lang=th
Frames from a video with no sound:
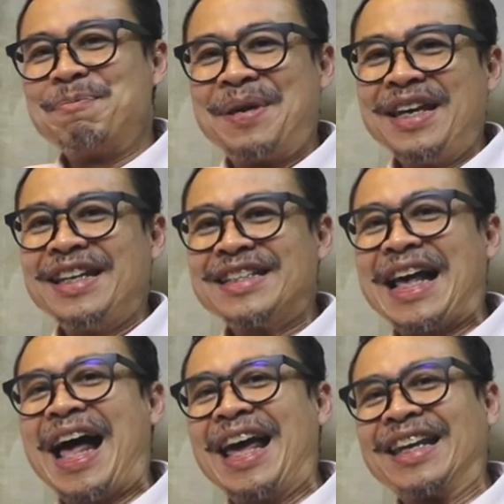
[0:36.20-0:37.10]
Peak
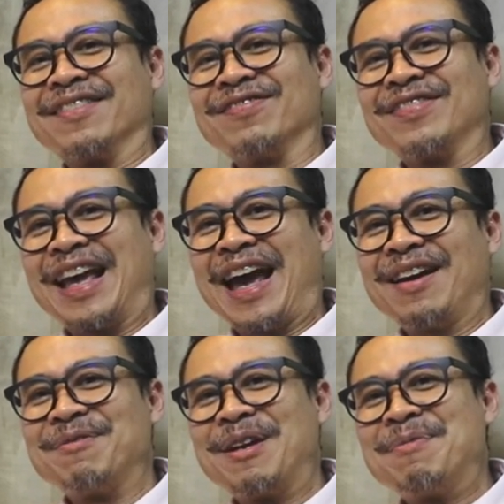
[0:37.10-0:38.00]
Design นะ
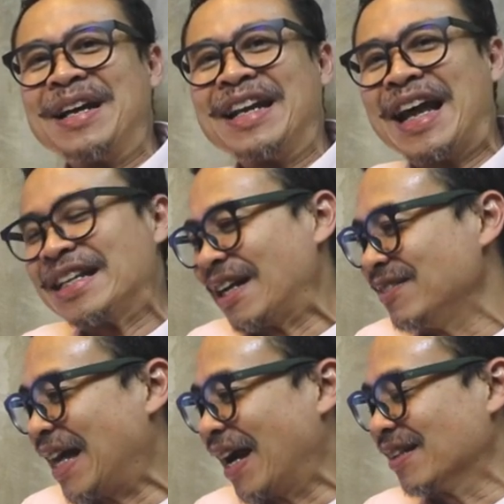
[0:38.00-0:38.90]
เพื่อนๆน่าจะ
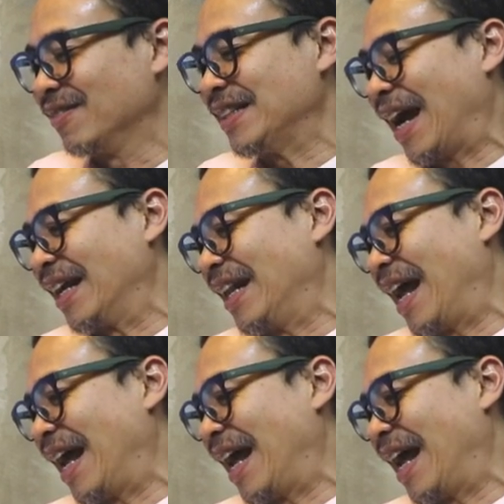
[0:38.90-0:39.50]
รู้จักกันแล้ว